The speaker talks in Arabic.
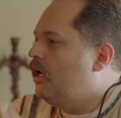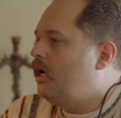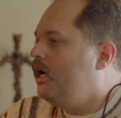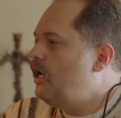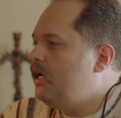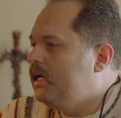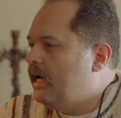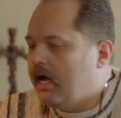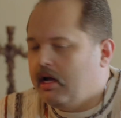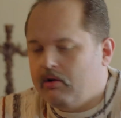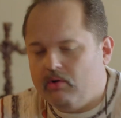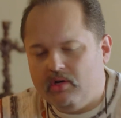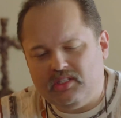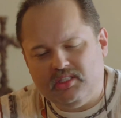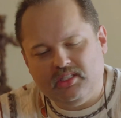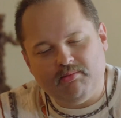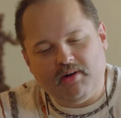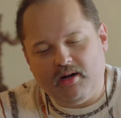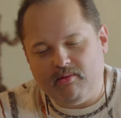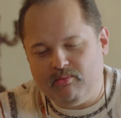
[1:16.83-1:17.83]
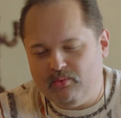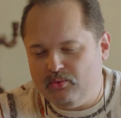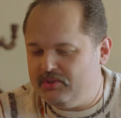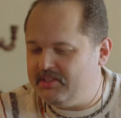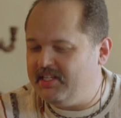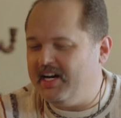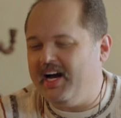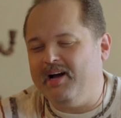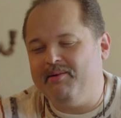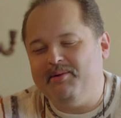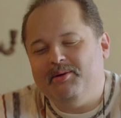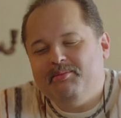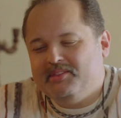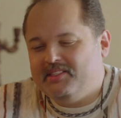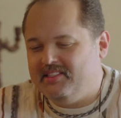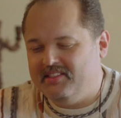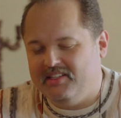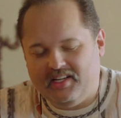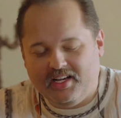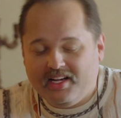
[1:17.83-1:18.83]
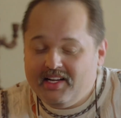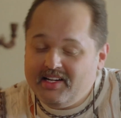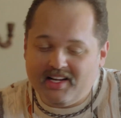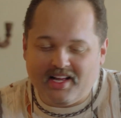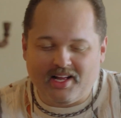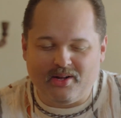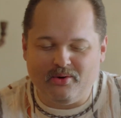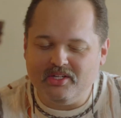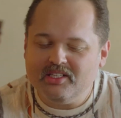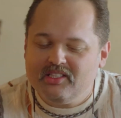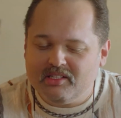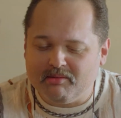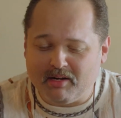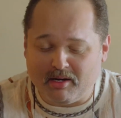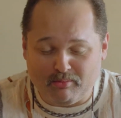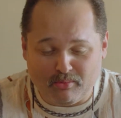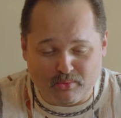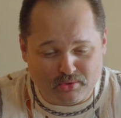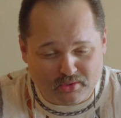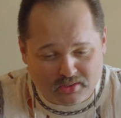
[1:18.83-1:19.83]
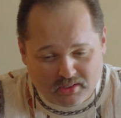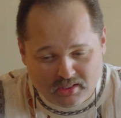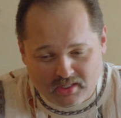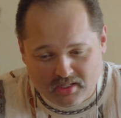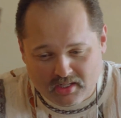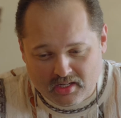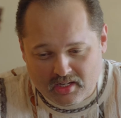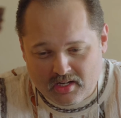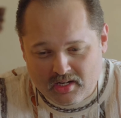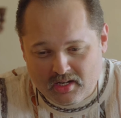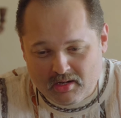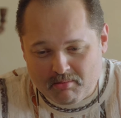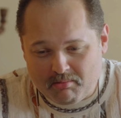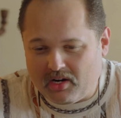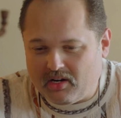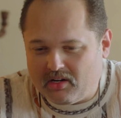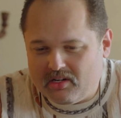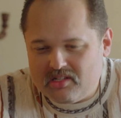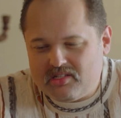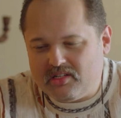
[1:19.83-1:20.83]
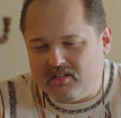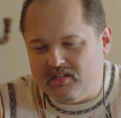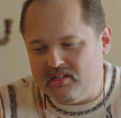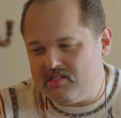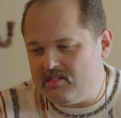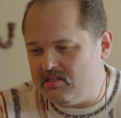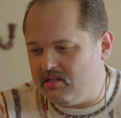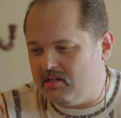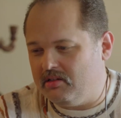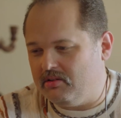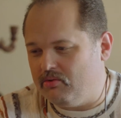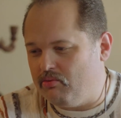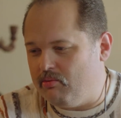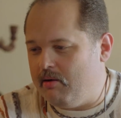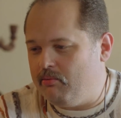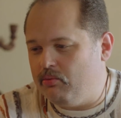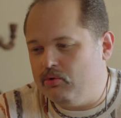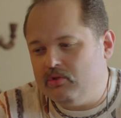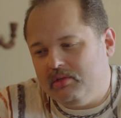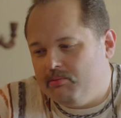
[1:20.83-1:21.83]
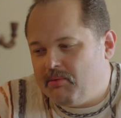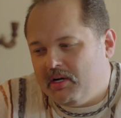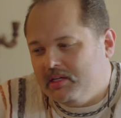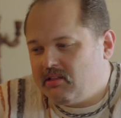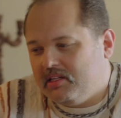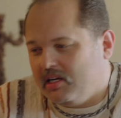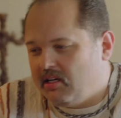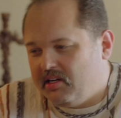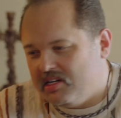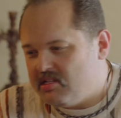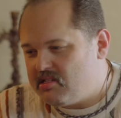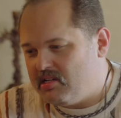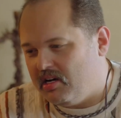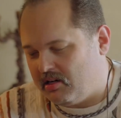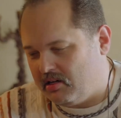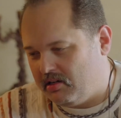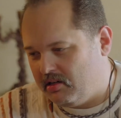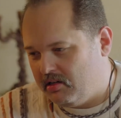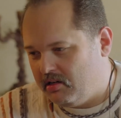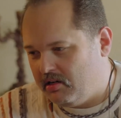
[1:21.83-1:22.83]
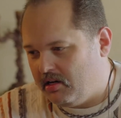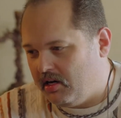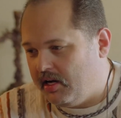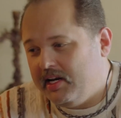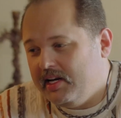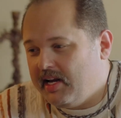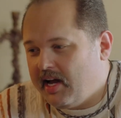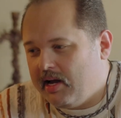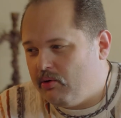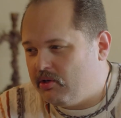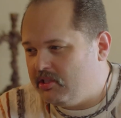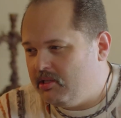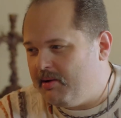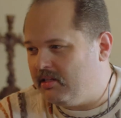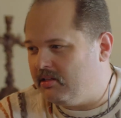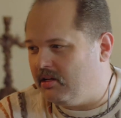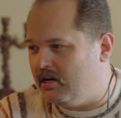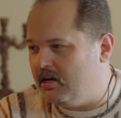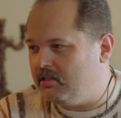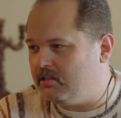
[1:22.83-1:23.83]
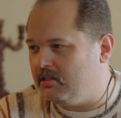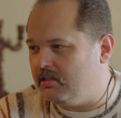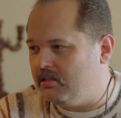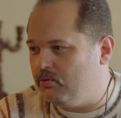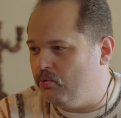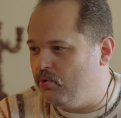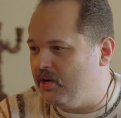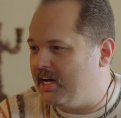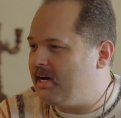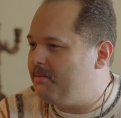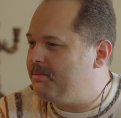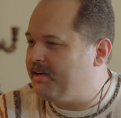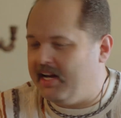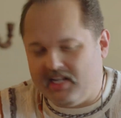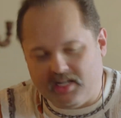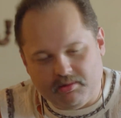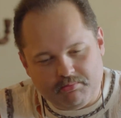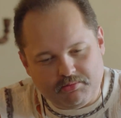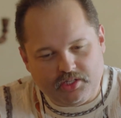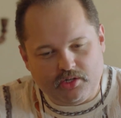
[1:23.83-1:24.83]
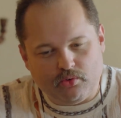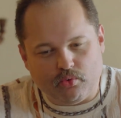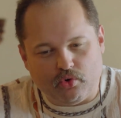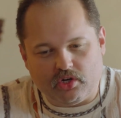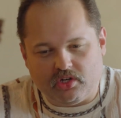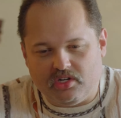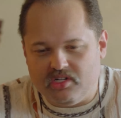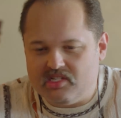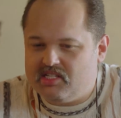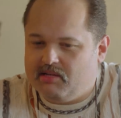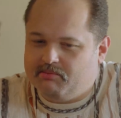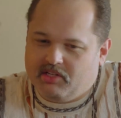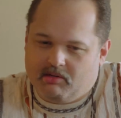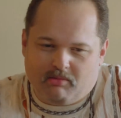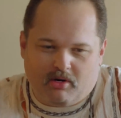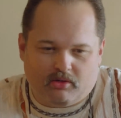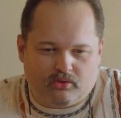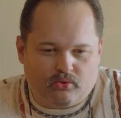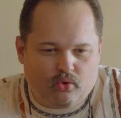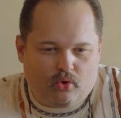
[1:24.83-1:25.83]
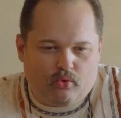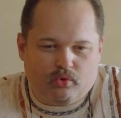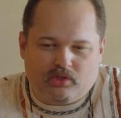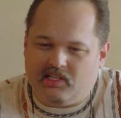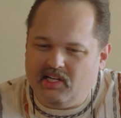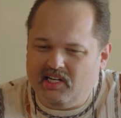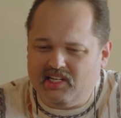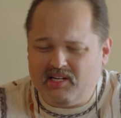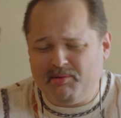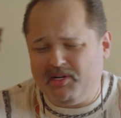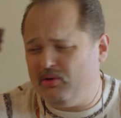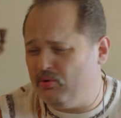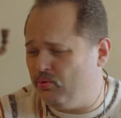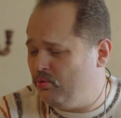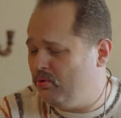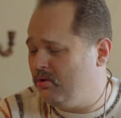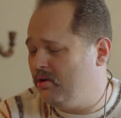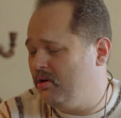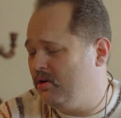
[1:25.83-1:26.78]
ايه اللي هيودي محمود يا حبيبتي ايه اللي هيودي محمود ما خلاص خلصنا ومحمود بطل يظهر ايه اللي هيوديه بقى النهارده ورجب كلمني وخلصنا من الموضوع وطلعنا منه